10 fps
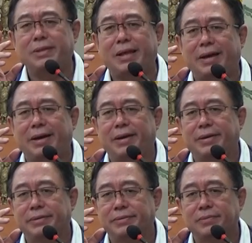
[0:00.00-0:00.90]
难啊！
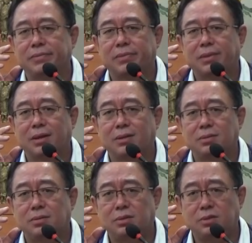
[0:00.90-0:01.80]

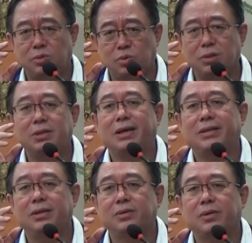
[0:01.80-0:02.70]
这是最难
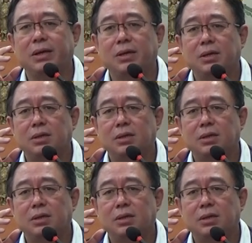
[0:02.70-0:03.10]
的一关，